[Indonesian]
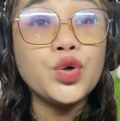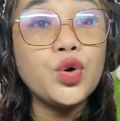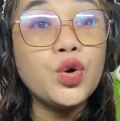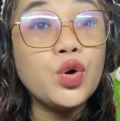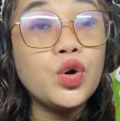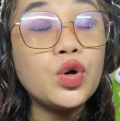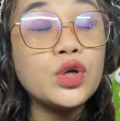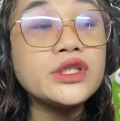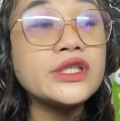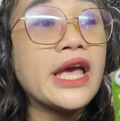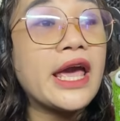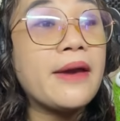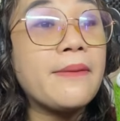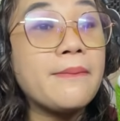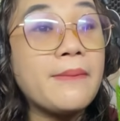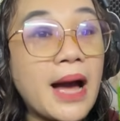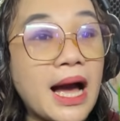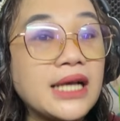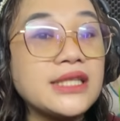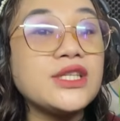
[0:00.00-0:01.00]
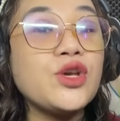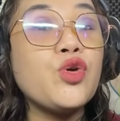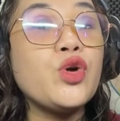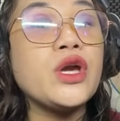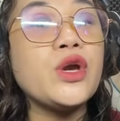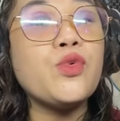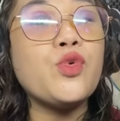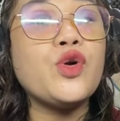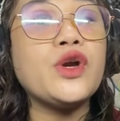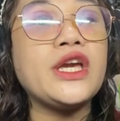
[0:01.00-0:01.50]
Terus emang si
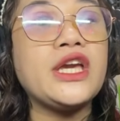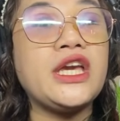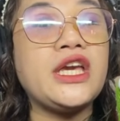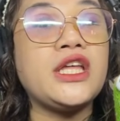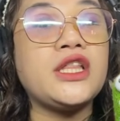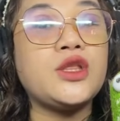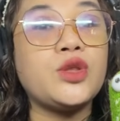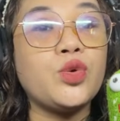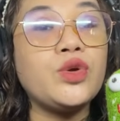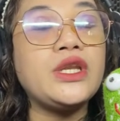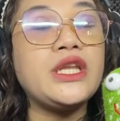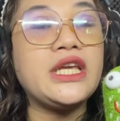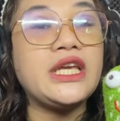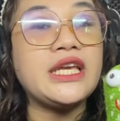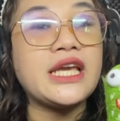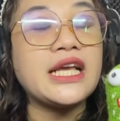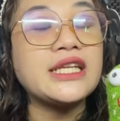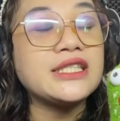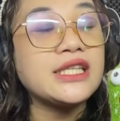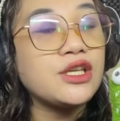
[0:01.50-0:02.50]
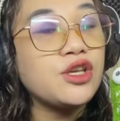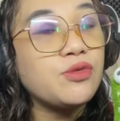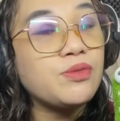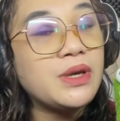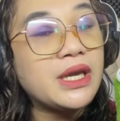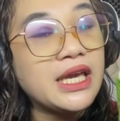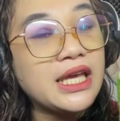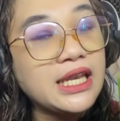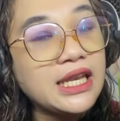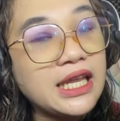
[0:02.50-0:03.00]
Hugi-Hugi itu dia
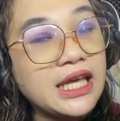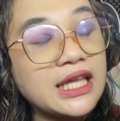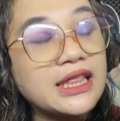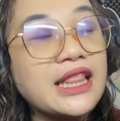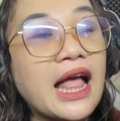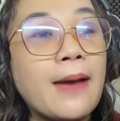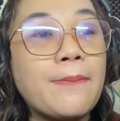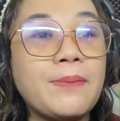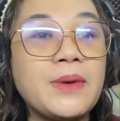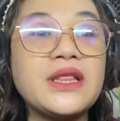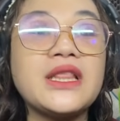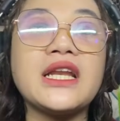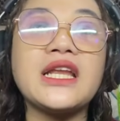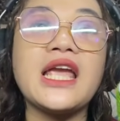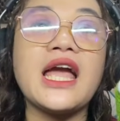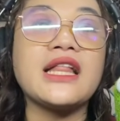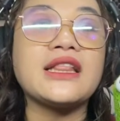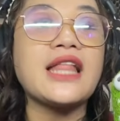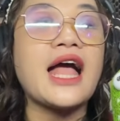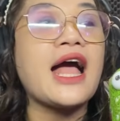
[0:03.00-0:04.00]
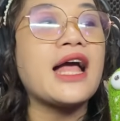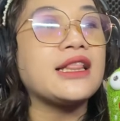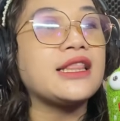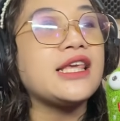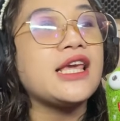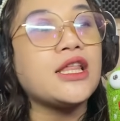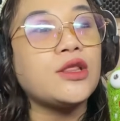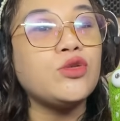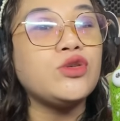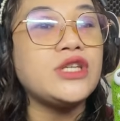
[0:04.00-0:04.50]
senyum gini Tapi ternyata
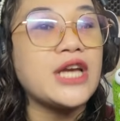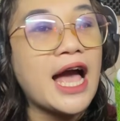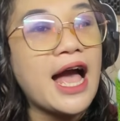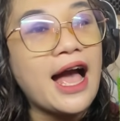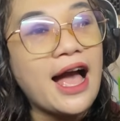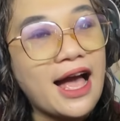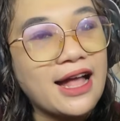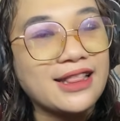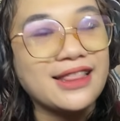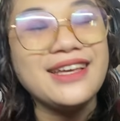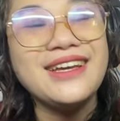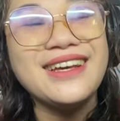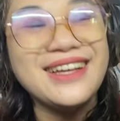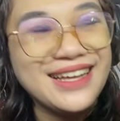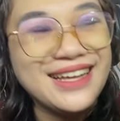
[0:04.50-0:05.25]
hatinya itu jahat